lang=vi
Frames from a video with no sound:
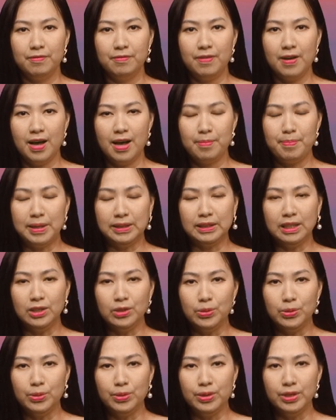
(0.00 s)
Và bản tin
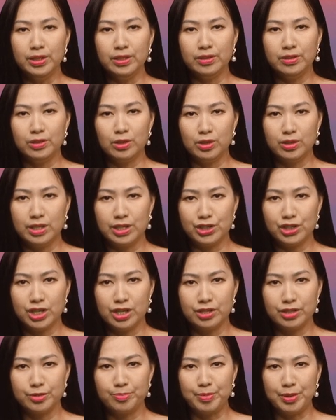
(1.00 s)
cuối, Nora
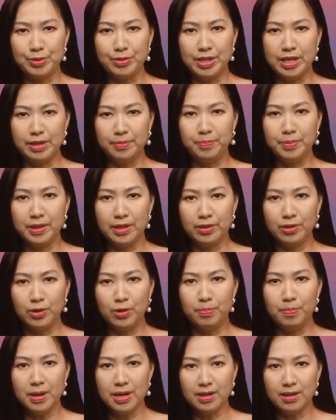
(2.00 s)
Jones biểu diễn
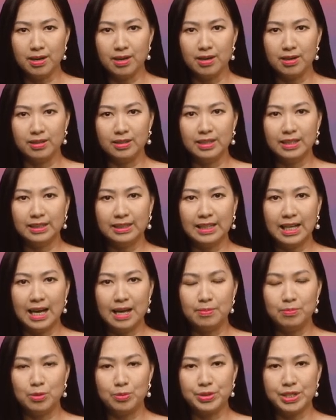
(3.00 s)
piano bất ngờ
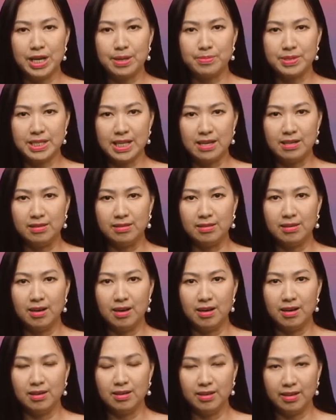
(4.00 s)
tại một trạm xe lửa
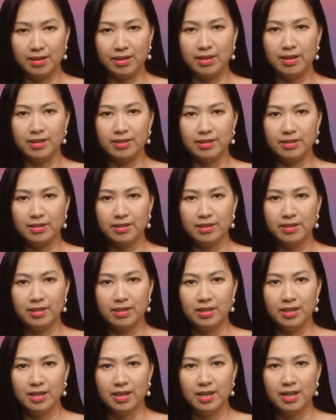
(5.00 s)
ở London.
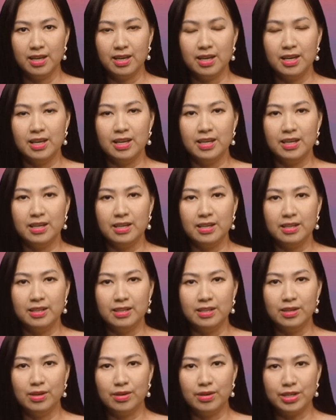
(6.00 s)

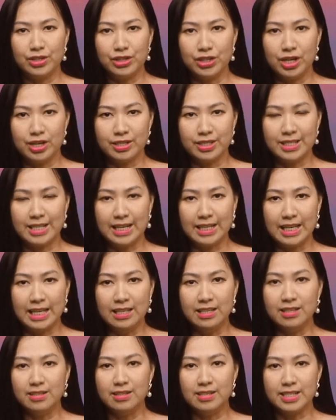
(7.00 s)
Nora Jones đã khiến
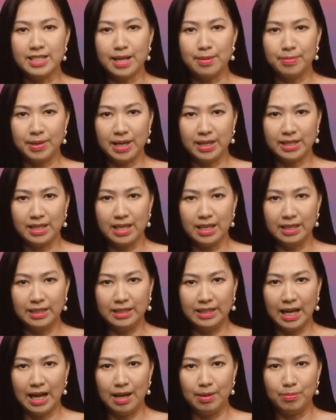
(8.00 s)
cho người xem ngạc nhiên
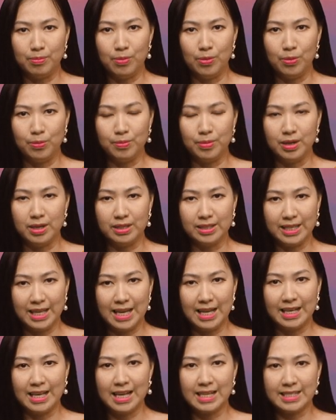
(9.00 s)
tại một ờ, nhà
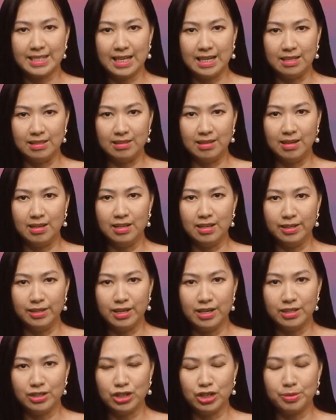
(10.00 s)
ga xe lửa ở
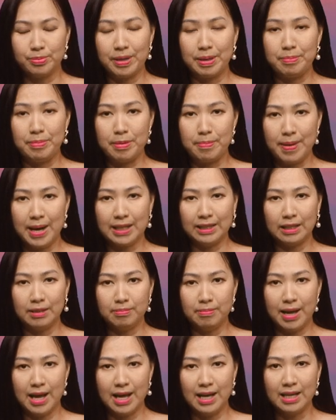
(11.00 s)
London trong ngày 13 tháng
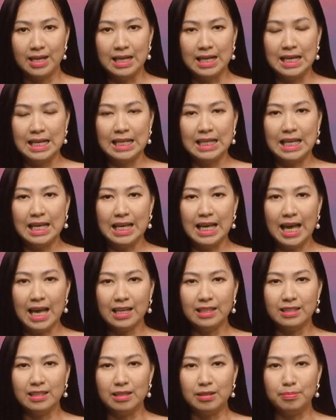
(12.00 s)
3 khi hát
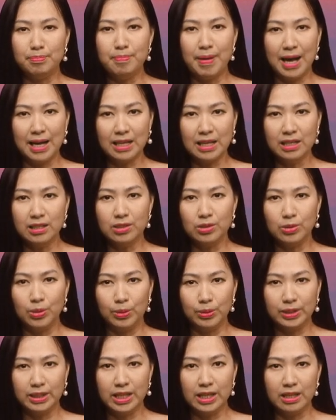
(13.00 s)
những bản hit
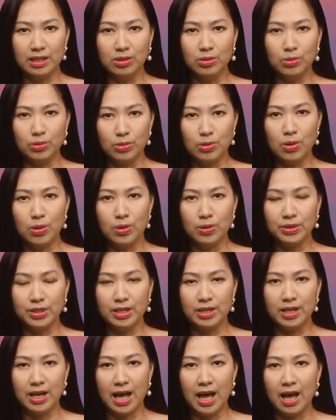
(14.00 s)
nổi tiếng của cô
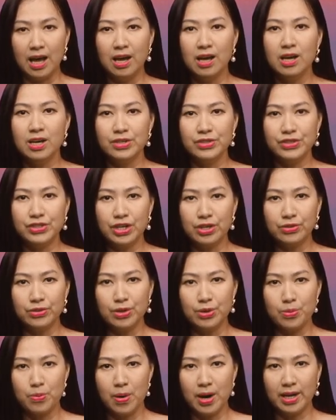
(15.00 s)
như là Don't
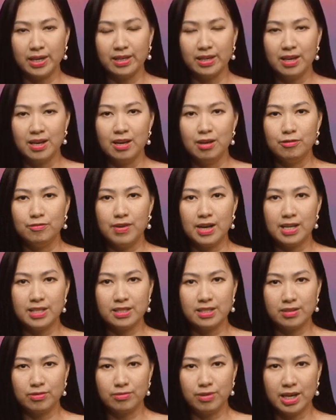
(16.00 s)
Know Why và
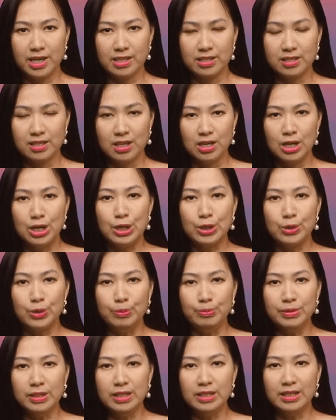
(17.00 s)
Sunrise,
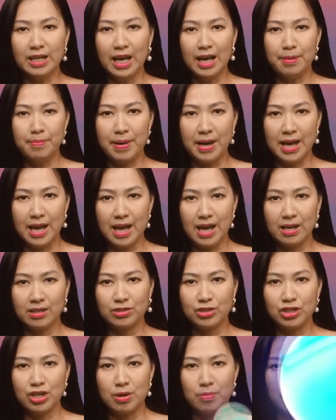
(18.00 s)
cũng như hai bài hát
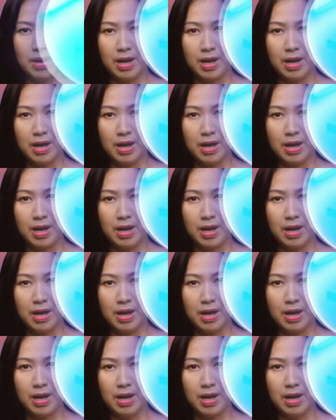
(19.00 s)
trong